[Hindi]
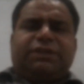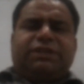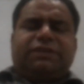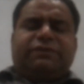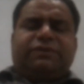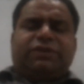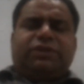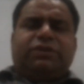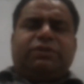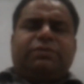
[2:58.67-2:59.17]
ये
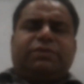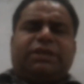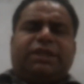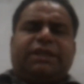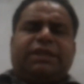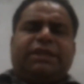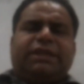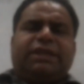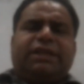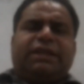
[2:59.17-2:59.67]
वीडियो
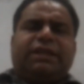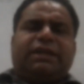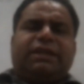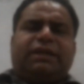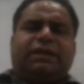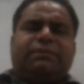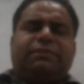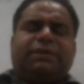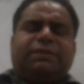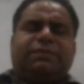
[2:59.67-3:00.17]
बनाई है कि
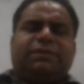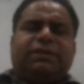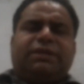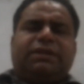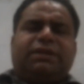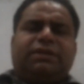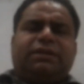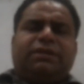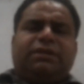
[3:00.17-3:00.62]
हम अपने